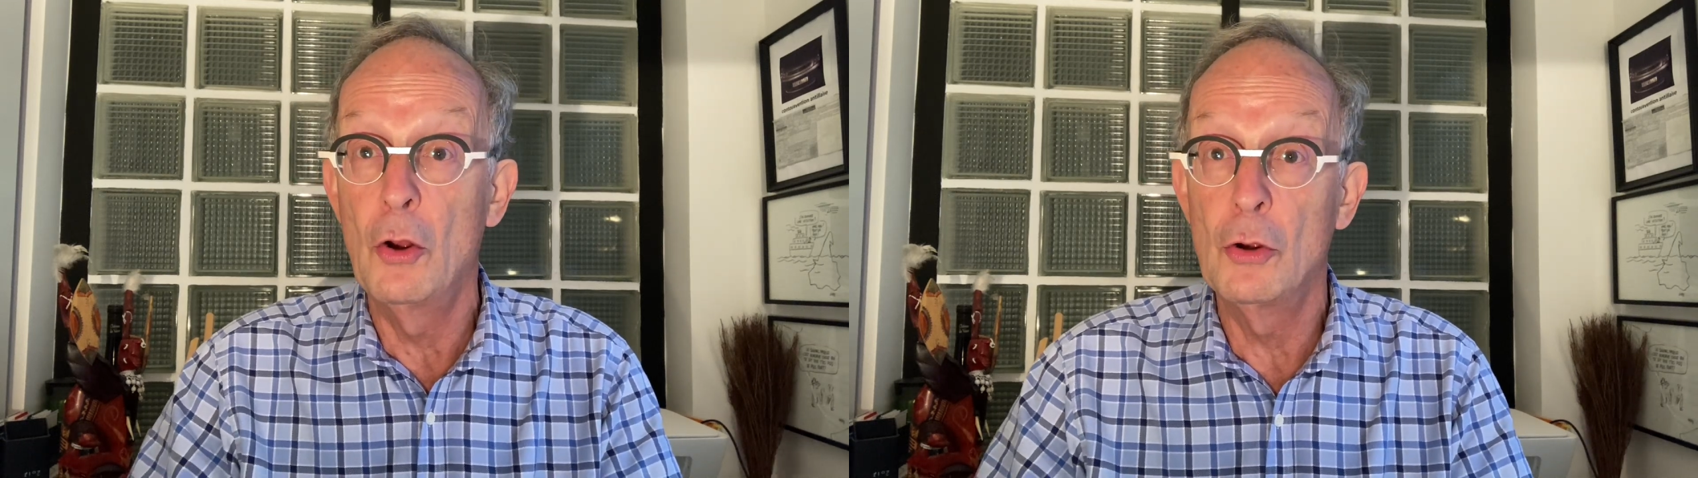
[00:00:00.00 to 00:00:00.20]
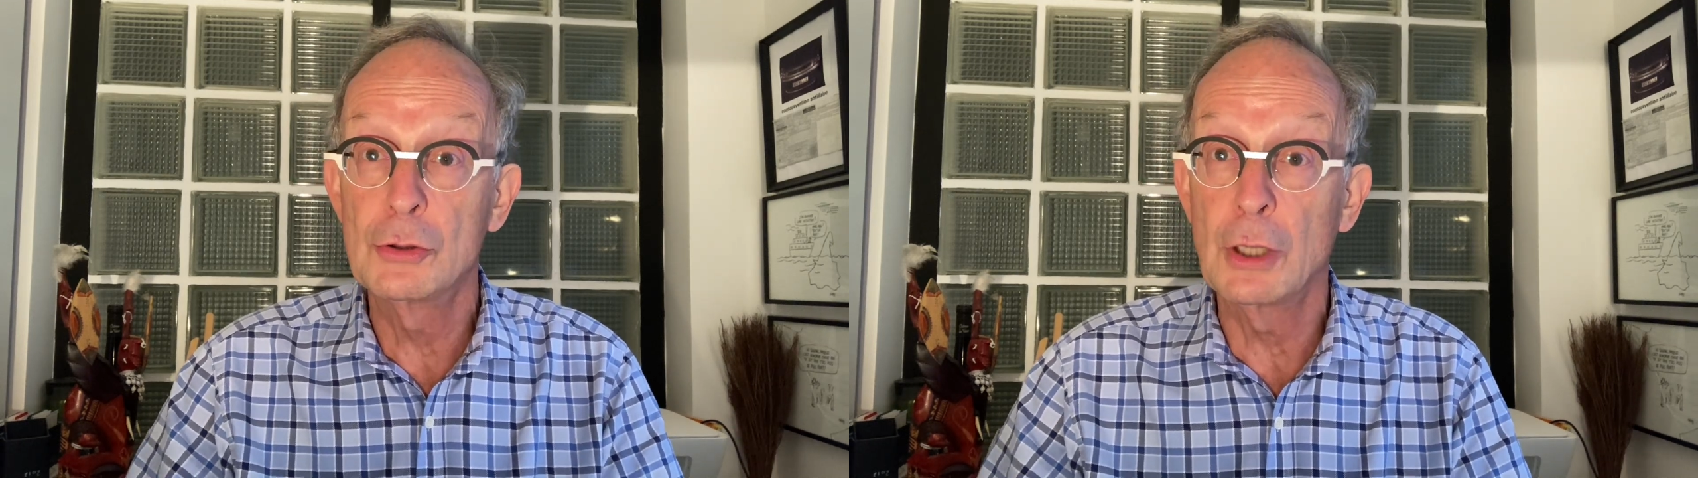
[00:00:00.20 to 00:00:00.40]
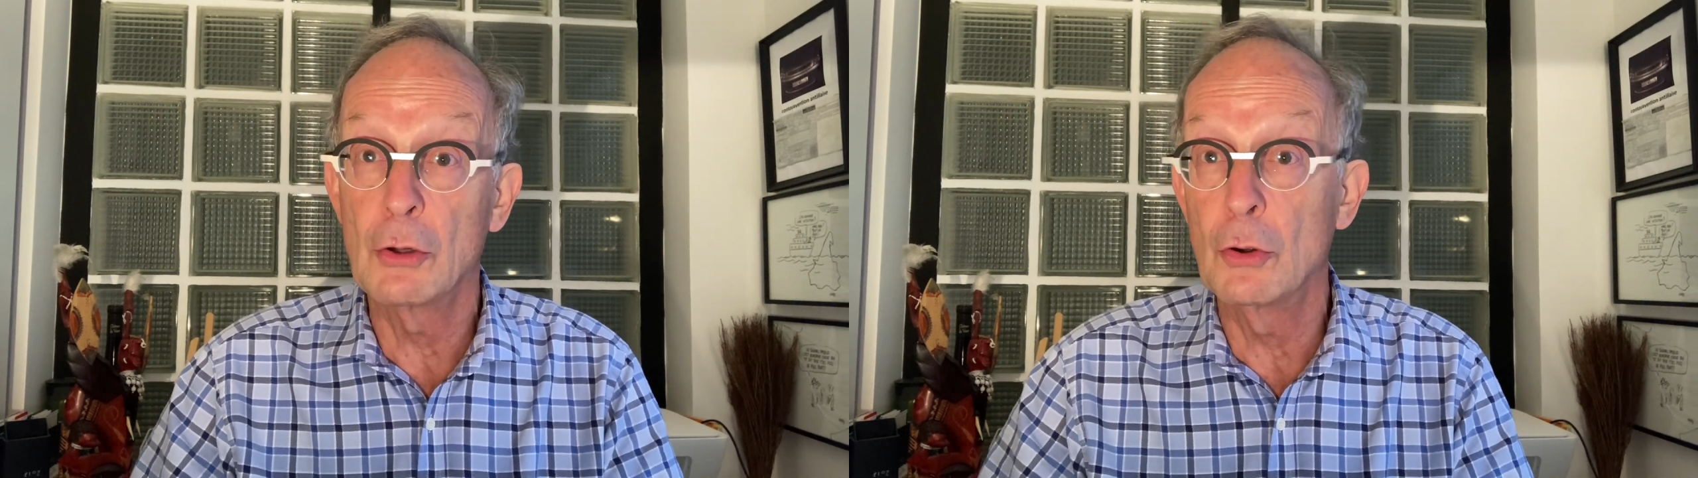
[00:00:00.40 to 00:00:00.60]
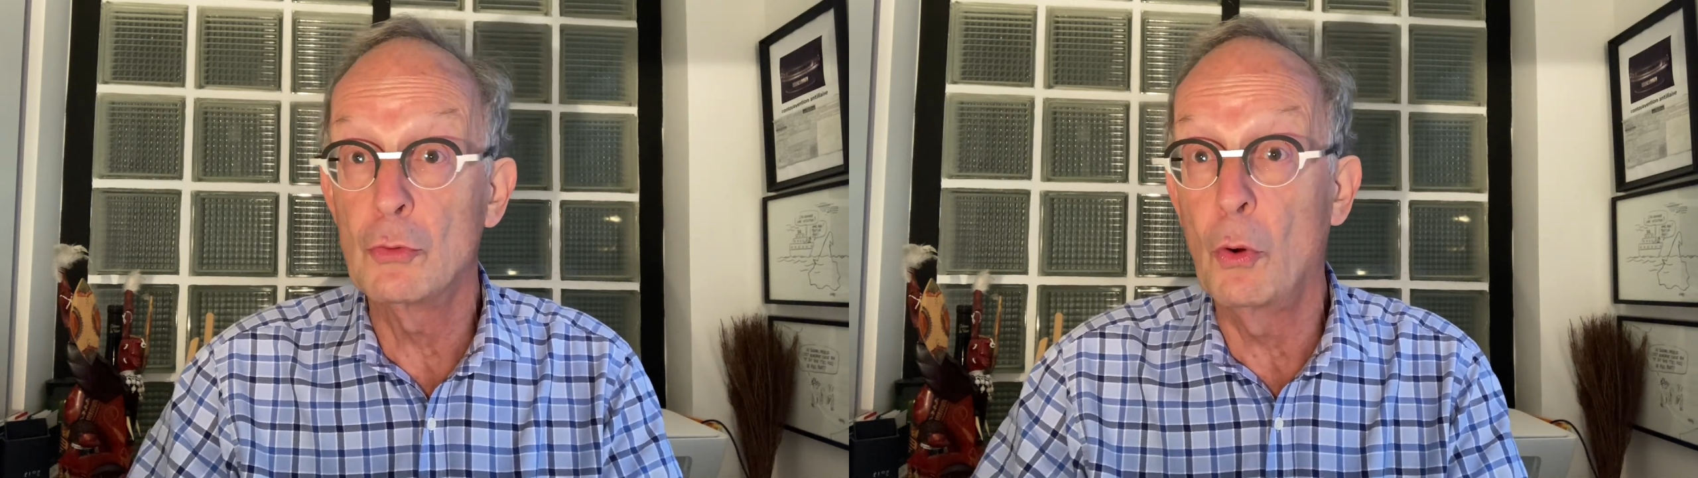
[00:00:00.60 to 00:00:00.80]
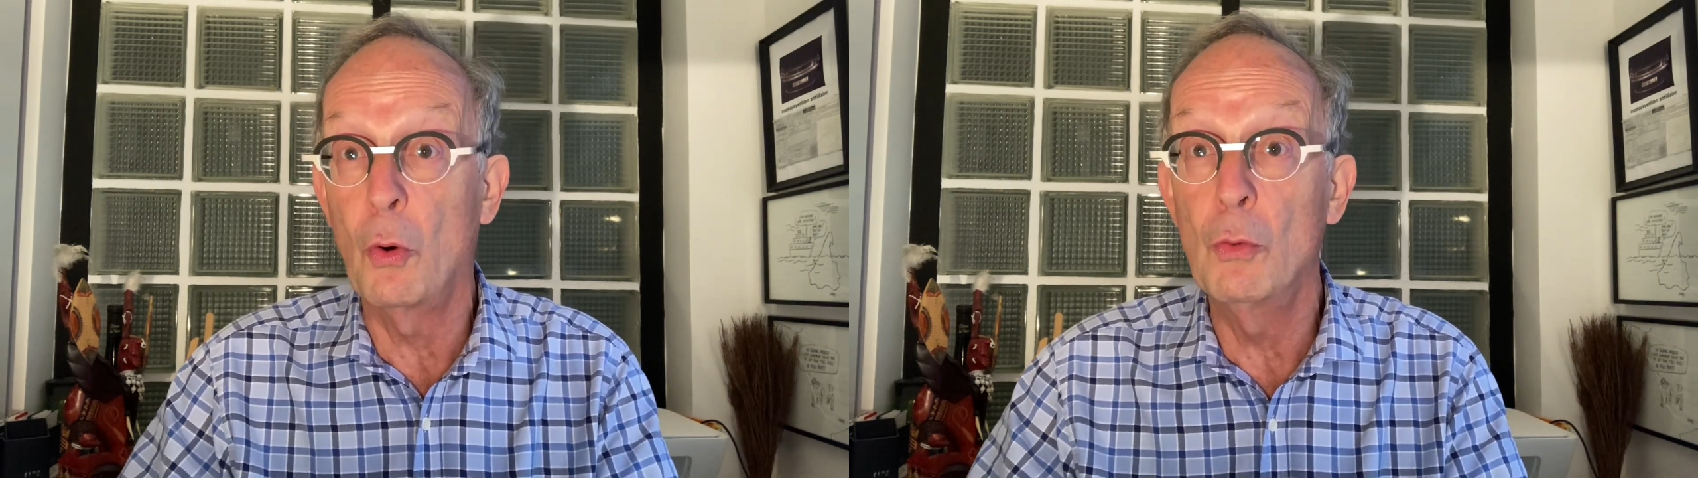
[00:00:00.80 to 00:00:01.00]

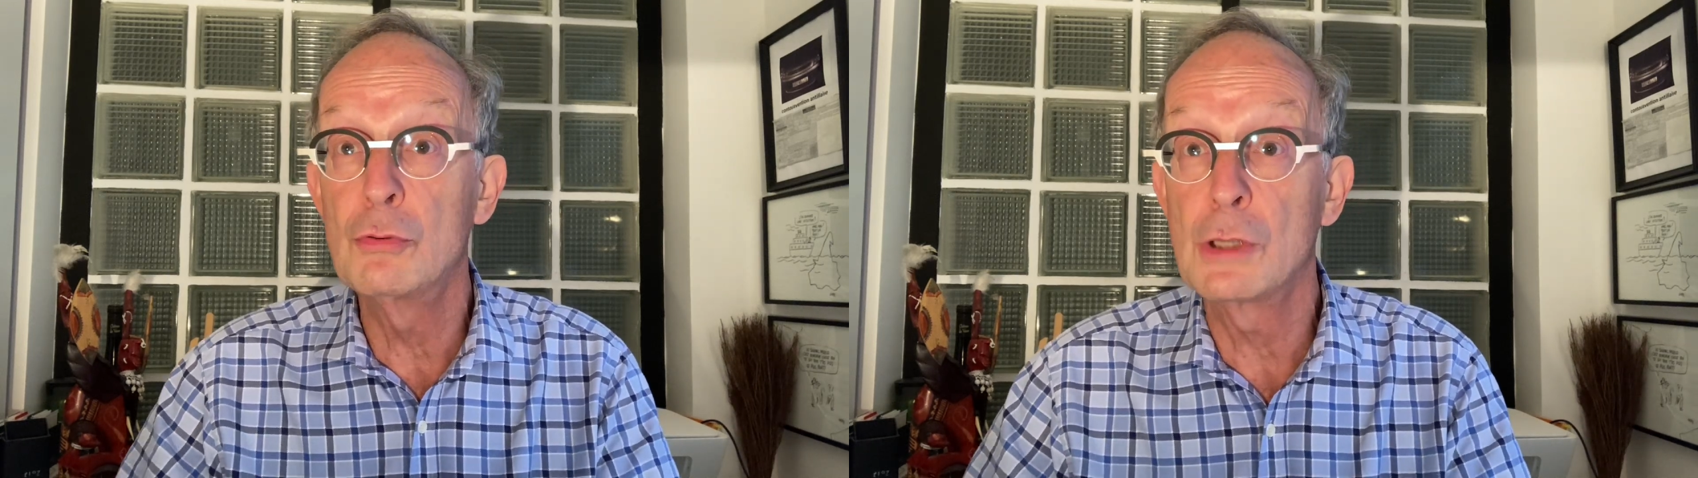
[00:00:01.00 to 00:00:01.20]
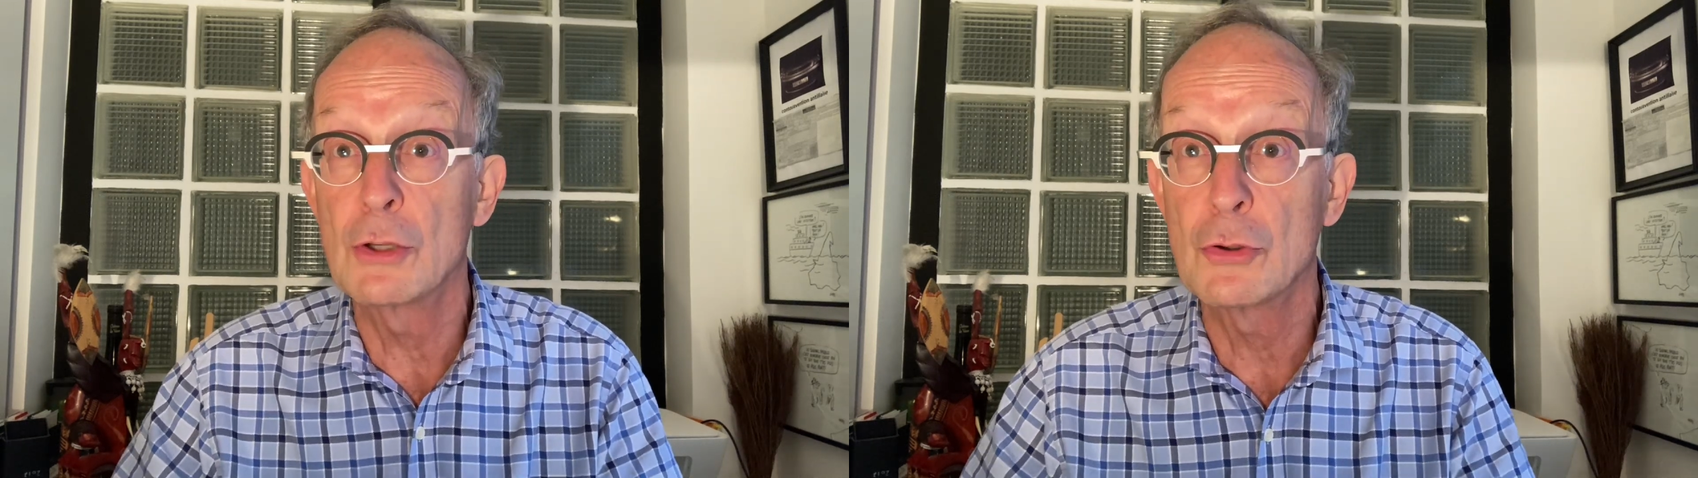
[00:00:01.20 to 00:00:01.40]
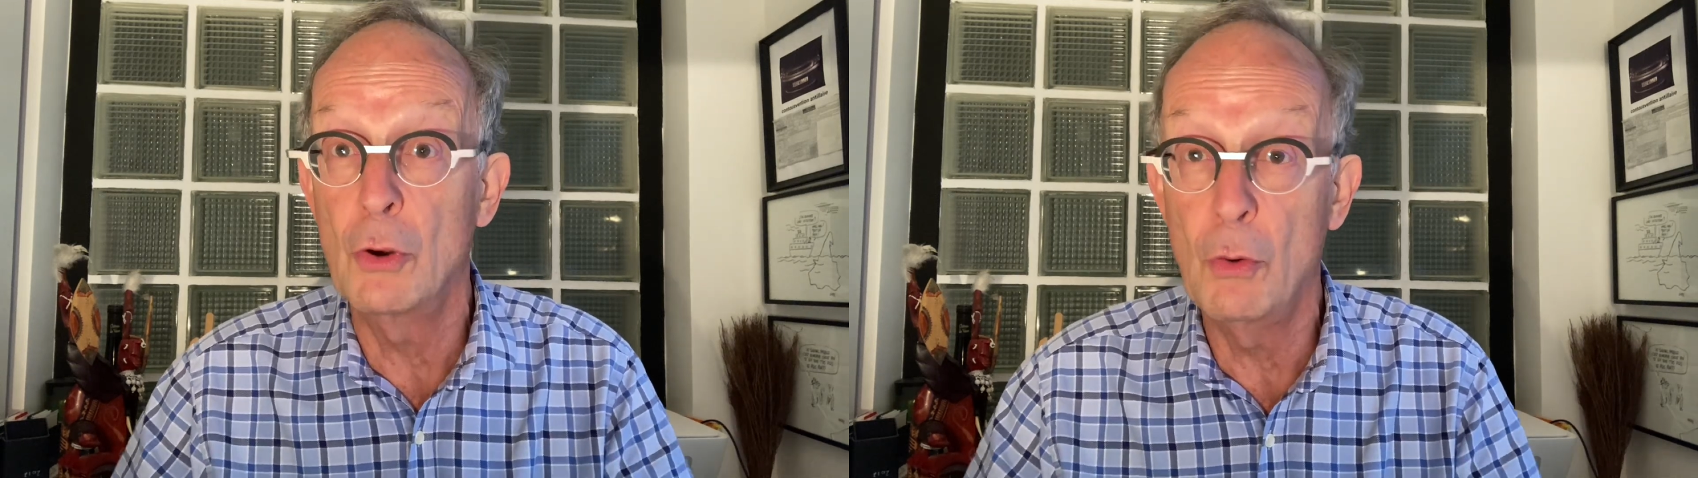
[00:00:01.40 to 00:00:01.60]
50 euh, euros ou 500